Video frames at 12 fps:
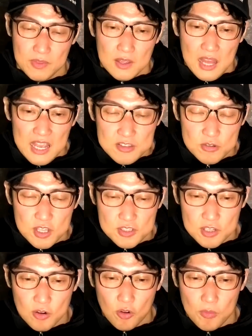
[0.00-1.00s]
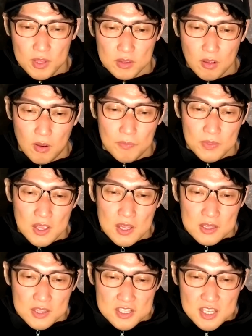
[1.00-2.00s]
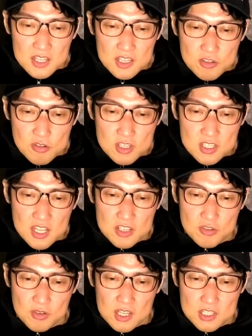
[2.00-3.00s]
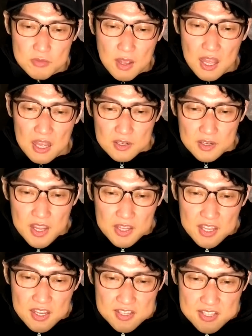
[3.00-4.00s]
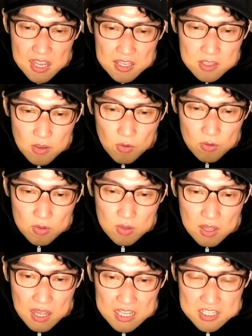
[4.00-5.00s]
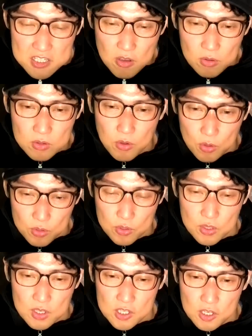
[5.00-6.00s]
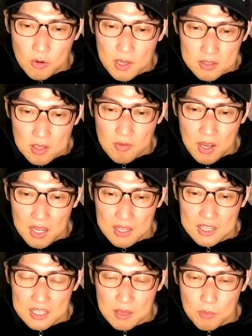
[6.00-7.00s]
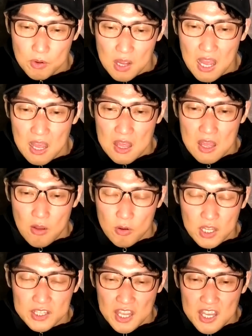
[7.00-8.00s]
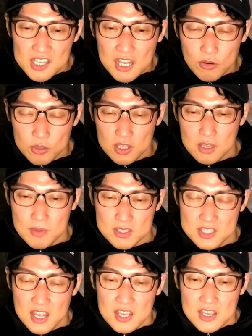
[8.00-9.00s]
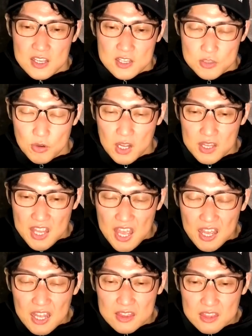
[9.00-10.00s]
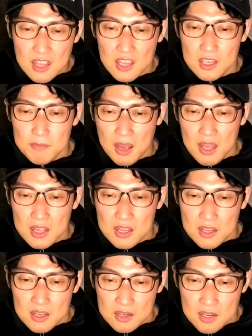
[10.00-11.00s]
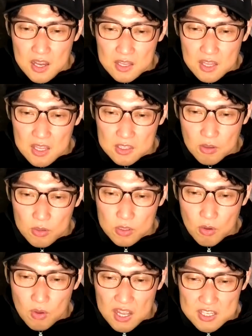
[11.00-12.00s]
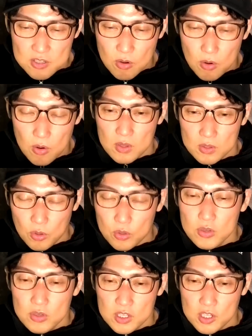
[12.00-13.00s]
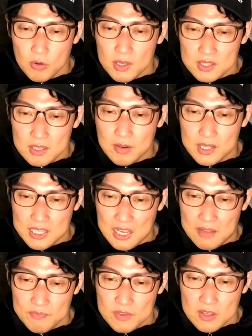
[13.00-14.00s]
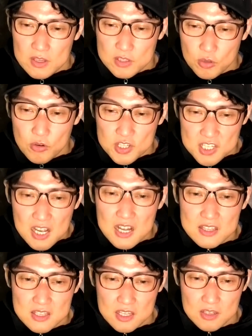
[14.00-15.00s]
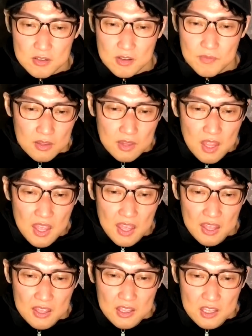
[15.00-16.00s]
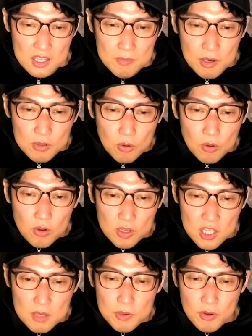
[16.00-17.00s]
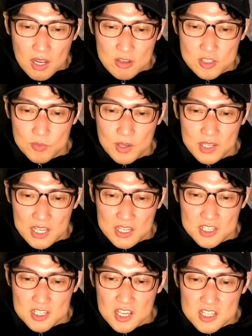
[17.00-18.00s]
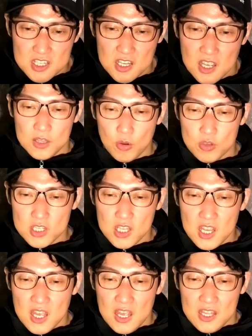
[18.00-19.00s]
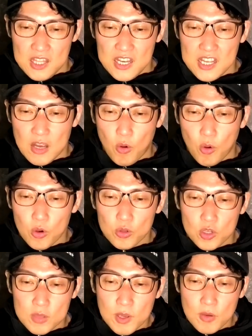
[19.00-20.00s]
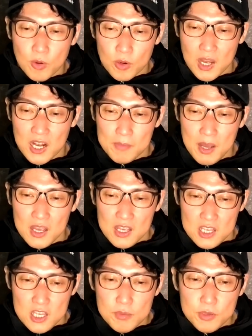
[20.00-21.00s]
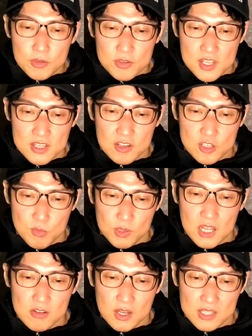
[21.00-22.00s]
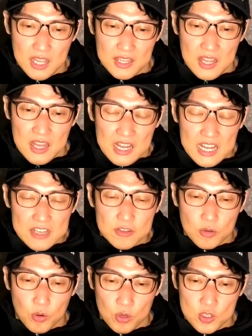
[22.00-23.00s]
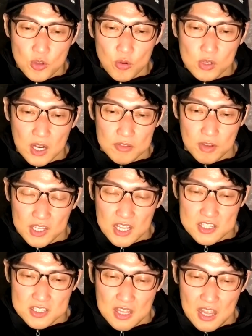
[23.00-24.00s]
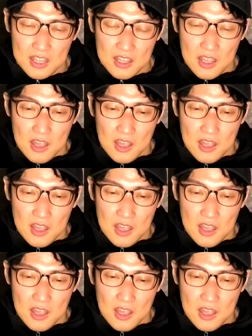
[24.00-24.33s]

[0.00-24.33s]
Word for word: はい、そして次のコメント。2021年10月は0.3484ドル、キロワットアワーだったものが、これだから電気代のこと言ってますね。それが値上がって今、0.4485ドルキロワットアワーだ。それを支払っている。で、今のところ EV を買うつもりはない。しかし、同時に何か心ときめくものがあれば EV という選択肢もなくはない。早くこの地獄から抜け出したい。